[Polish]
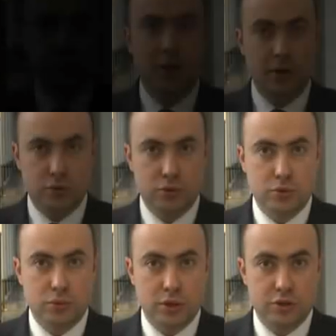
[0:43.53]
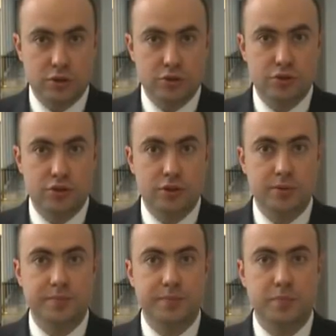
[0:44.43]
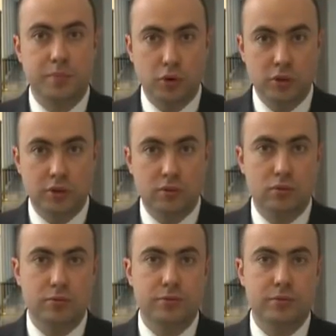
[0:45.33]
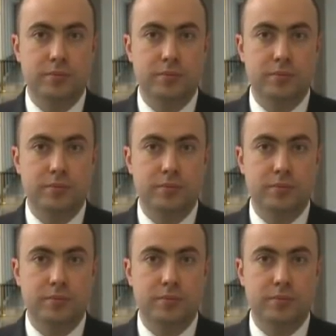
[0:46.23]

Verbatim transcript: Miarą skuteczności polityków